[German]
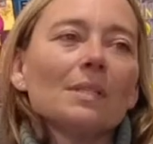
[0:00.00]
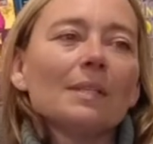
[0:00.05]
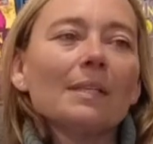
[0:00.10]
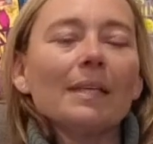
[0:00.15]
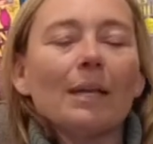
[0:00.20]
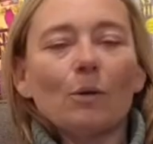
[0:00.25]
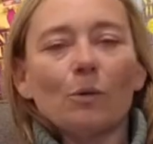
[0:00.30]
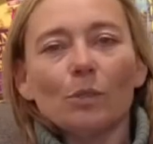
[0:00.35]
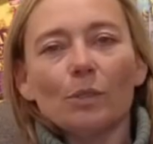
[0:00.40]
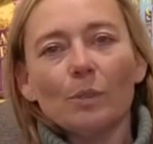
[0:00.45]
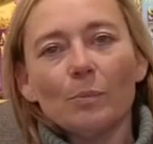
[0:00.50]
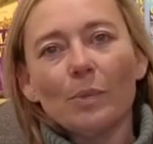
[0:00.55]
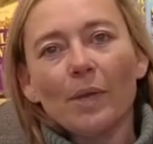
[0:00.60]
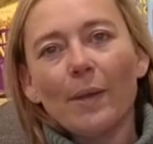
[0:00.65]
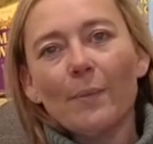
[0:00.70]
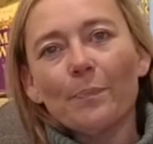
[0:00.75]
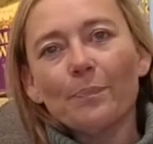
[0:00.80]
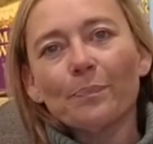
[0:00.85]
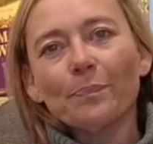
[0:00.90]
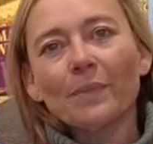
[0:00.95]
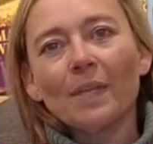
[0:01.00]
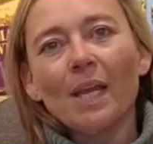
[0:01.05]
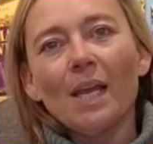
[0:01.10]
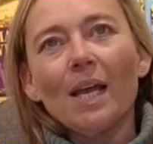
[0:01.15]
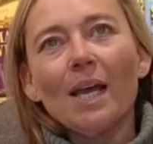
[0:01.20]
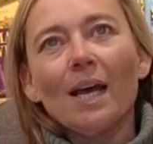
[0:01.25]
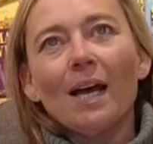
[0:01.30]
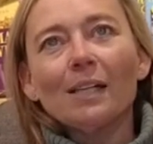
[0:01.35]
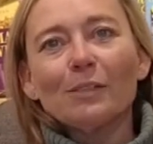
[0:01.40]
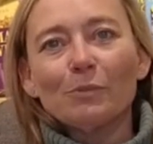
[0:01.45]
sind die auch dabei.
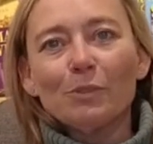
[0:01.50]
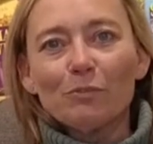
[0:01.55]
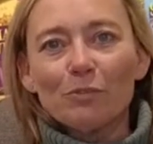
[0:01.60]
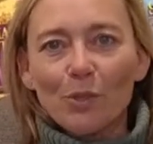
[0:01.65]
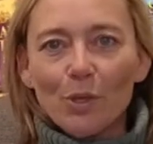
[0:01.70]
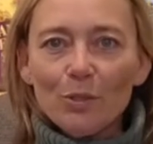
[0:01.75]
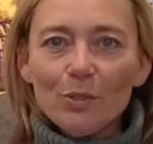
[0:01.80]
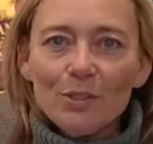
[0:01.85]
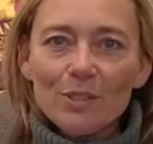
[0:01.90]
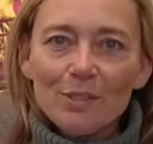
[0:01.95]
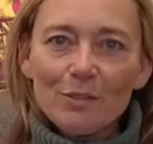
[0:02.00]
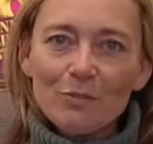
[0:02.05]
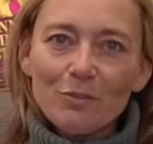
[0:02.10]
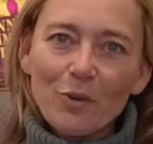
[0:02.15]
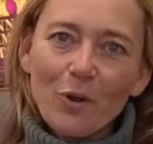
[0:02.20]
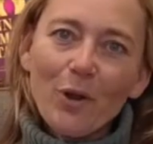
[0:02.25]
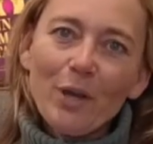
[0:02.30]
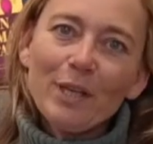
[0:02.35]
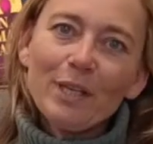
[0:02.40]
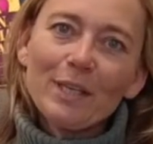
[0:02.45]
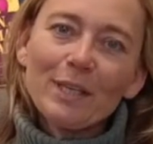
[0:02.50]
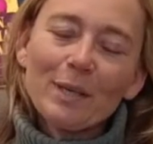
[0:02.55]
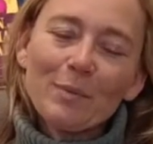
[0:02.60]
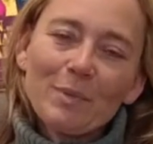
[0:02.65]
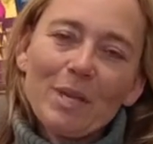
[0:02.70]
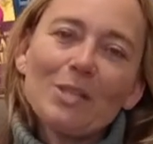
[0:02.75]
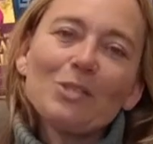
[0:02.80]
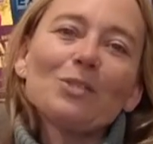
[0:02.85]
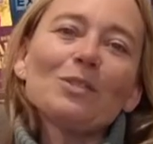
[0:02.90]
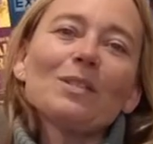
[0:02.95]
Also wir freuen uns auf euch
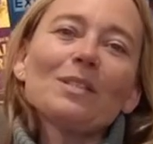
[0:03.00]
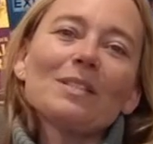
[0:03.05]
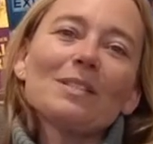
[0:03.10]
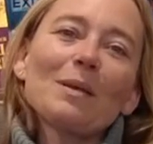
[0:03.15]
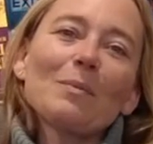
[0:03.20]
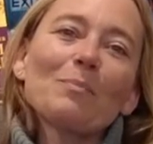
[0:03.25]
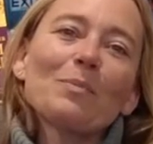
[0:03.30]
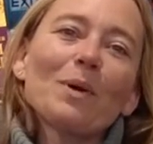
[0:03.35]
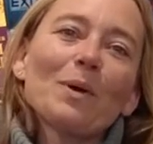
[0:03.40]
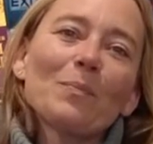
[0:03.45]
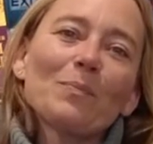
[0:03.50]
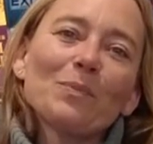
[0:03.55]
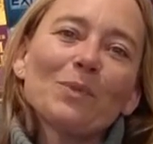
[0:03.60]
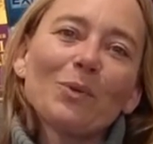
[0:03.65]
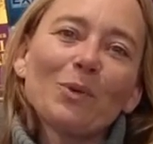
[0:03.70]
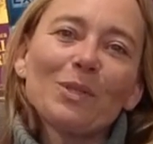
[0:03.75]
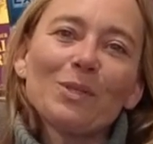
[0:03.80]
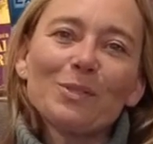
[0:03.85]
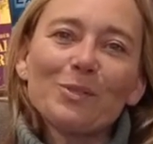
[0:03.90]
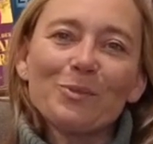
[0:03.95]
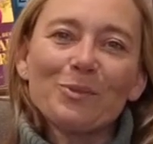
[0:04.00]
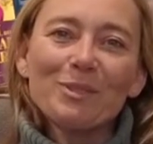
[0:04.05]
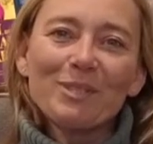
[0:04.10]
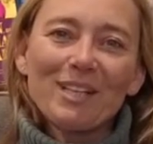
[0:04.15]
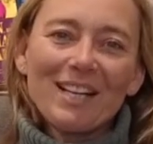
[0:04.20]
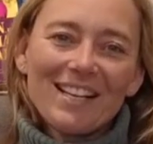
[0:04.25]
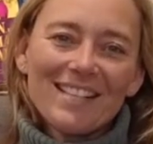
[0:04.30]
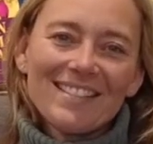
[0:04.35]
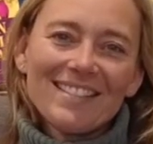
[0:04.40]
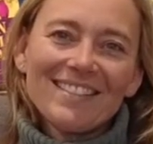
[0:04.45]
am 1. Dezember
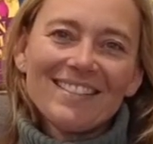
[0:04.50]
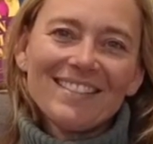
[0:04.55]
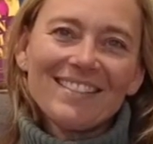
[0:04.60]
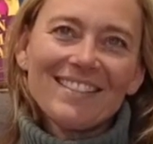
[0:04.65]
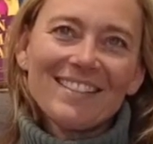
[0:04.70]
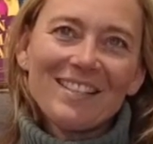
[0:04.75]
19.30 Uhr